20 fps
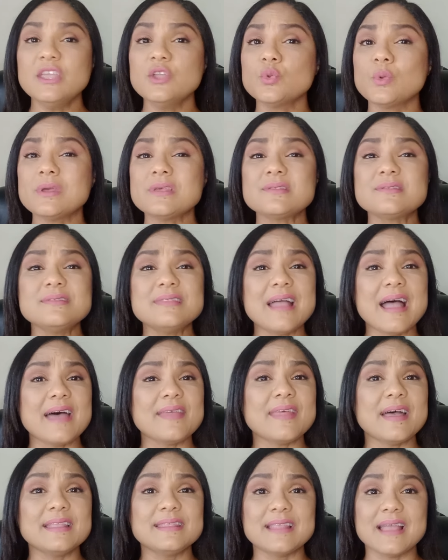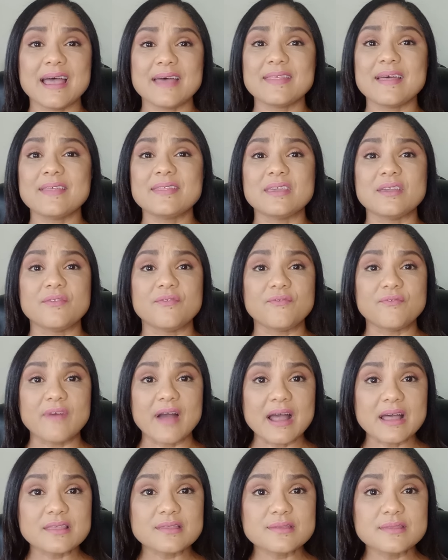Y no es nada, nada de
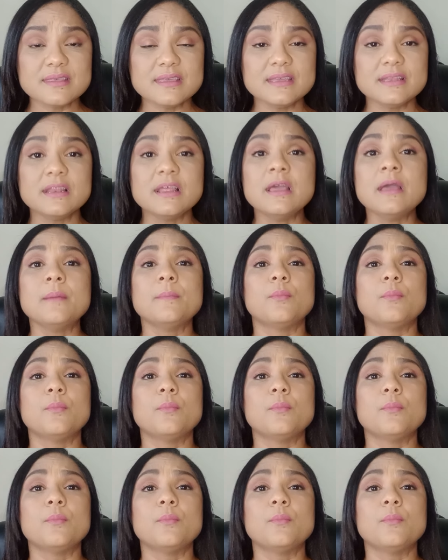fácil